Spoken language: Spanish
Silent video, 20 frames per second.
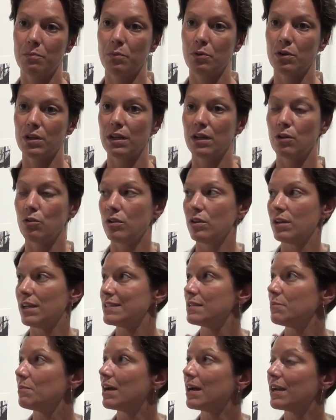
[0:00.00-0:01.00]
porque
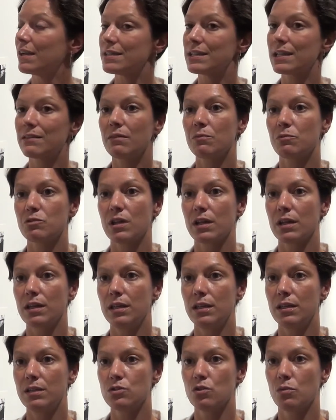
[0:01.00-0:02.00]
las imágenes que vemos
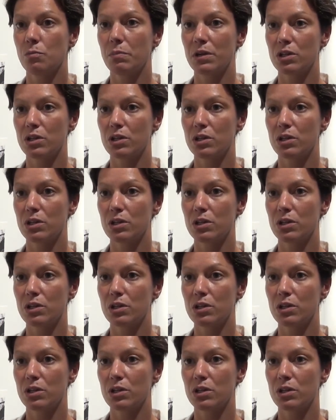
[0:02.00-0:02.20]
aquí son